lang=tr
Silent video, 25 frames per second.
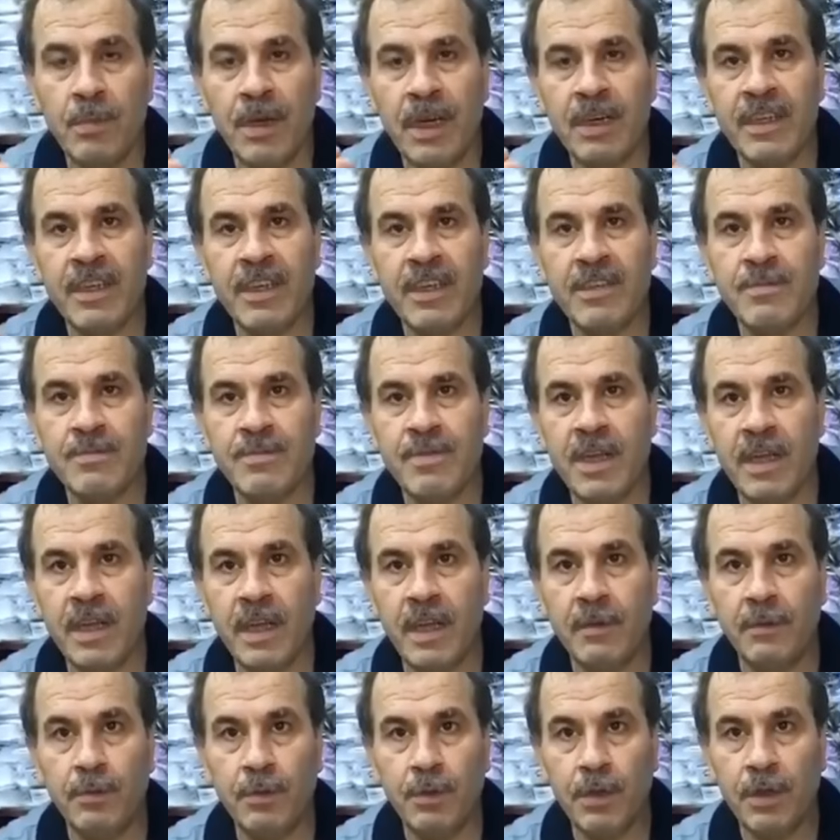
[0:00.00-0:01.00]
Merkezimize
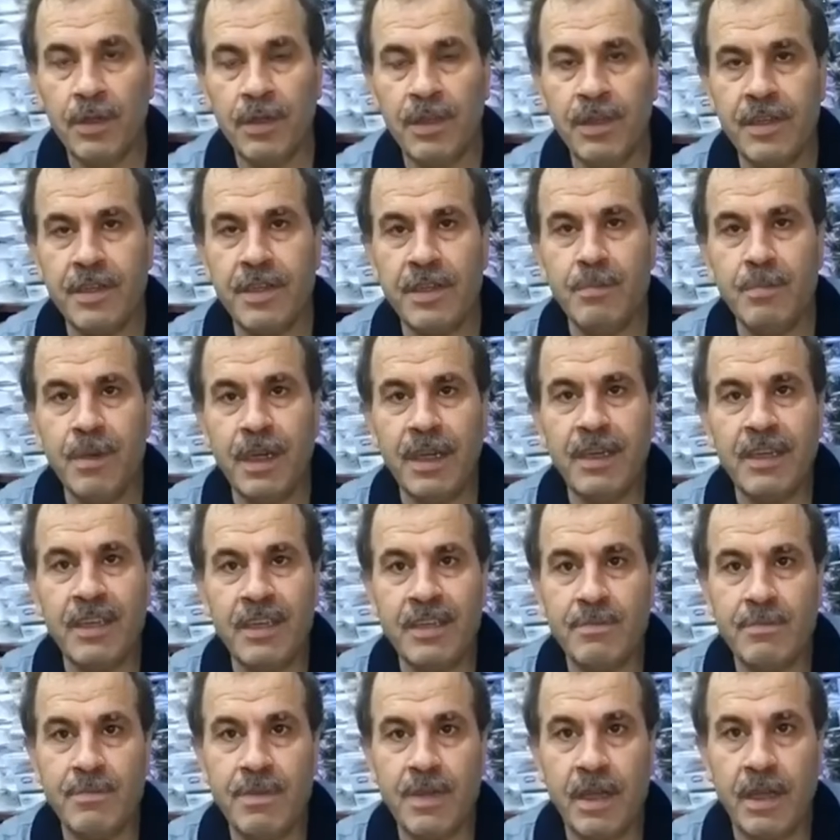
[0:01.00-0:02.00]
laf yok. Niçin
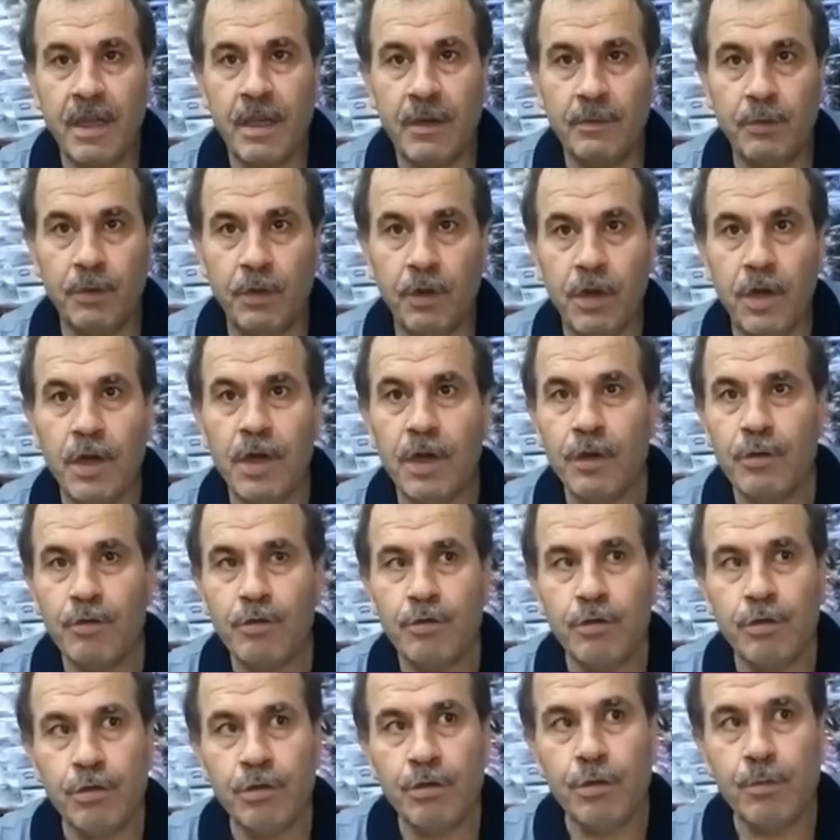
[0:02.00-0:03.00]
merkezimize laf, Laf yok? yok,
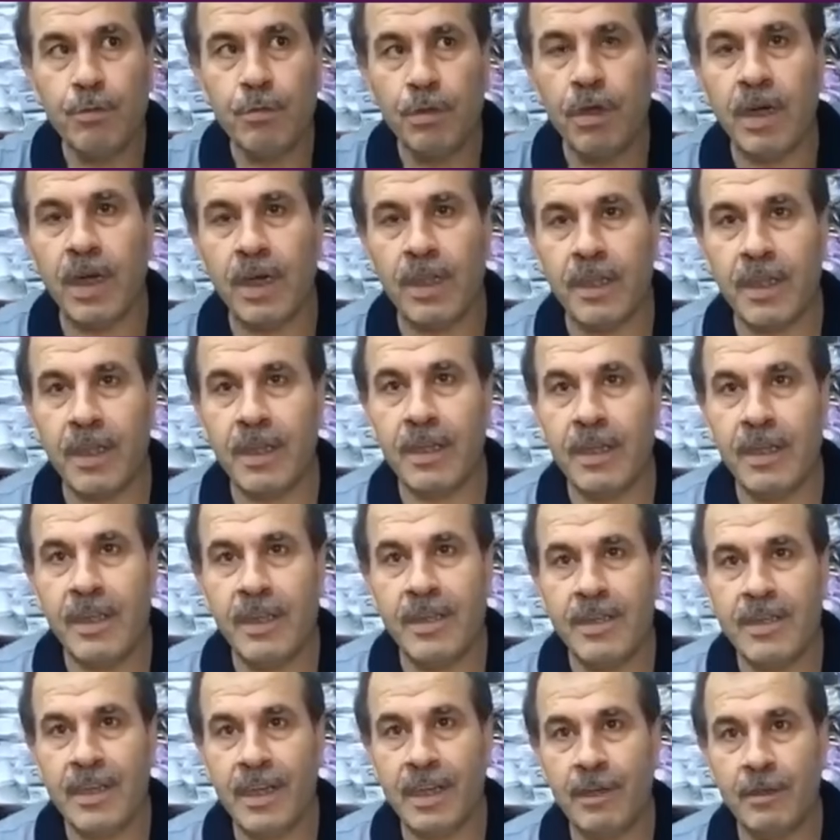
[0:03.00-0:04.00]
Çünkü bu kadar
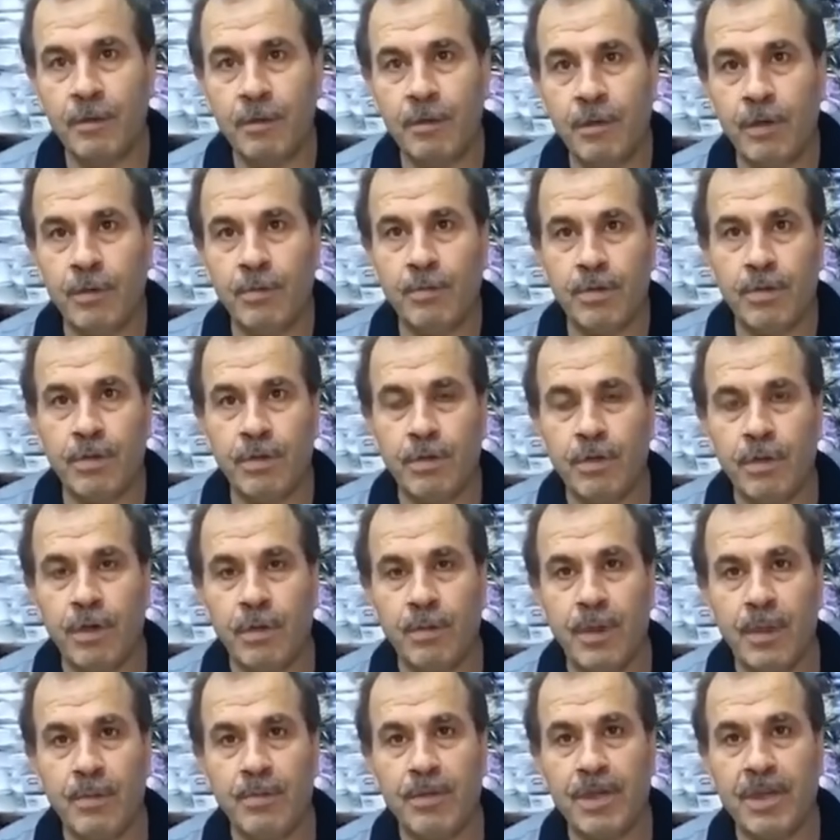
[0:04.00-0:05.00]
ilçenin görmüşü
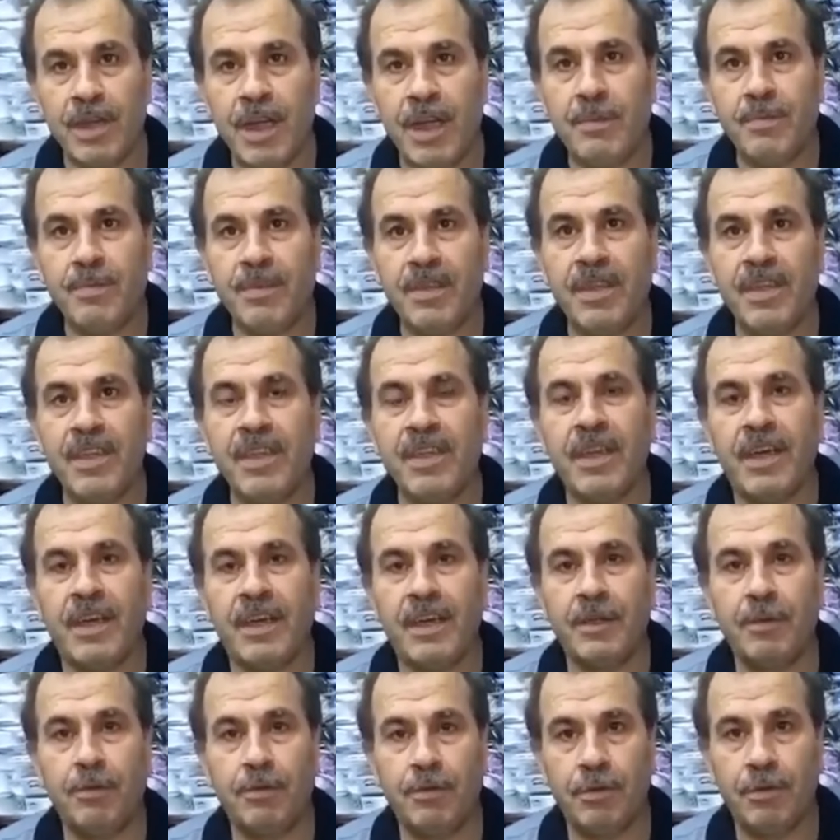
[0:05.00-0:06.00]
görmemişi hepsini
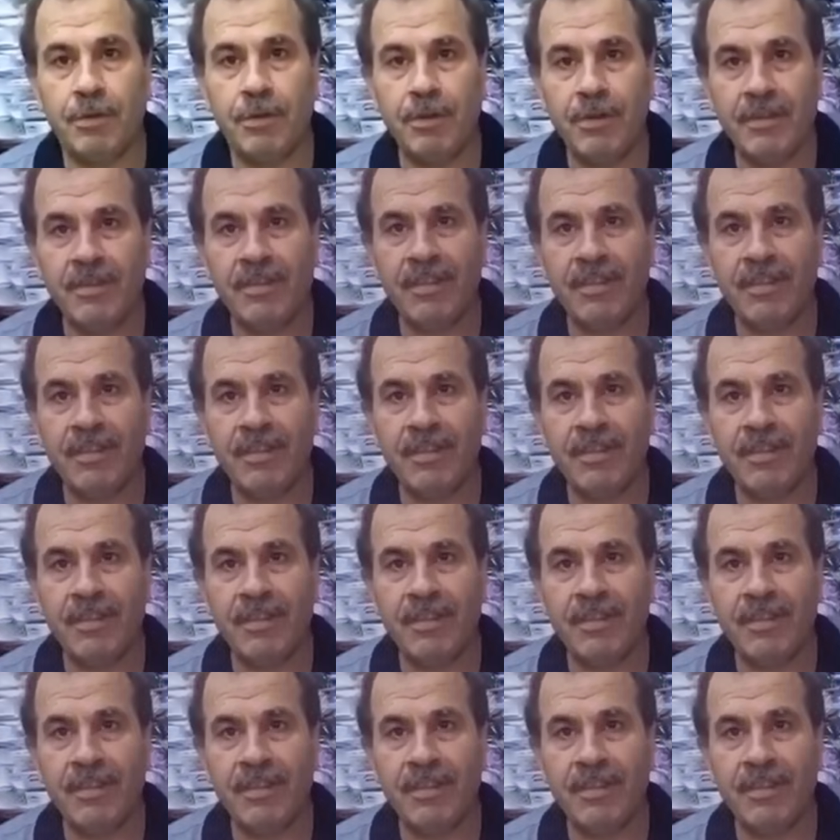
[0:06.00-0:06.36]
idare ediyor.